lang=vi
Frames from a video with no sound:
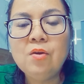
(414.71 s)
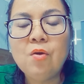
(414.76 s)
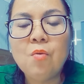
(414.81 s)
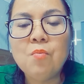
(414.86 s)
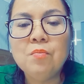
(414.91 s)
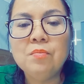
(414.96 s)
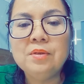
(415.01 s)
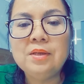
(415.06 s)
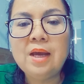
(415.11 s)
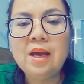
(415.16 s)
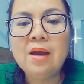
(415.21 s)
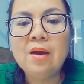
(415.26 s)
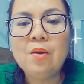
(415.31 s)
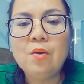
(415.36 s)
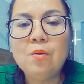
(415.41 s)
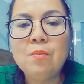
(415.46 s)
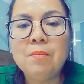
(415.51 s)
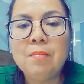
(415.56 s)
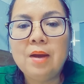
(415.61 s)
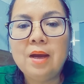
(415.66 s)
cùng
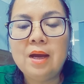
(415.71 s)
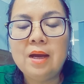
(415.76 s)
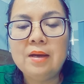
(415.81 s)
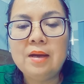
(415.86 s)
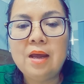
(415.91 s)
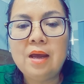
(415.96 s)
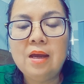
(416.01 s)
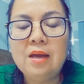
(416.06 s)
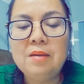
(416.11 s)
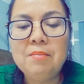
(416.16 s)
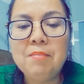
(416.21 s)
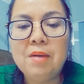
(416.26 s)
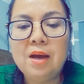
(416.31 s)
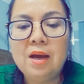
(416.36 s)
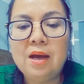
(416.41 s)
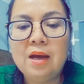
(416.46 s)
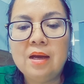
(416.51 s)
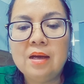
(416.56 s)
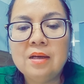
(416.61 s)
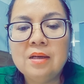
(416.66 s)
nhau mà để
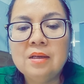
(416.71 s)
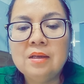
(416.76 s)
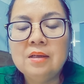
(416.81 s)
mà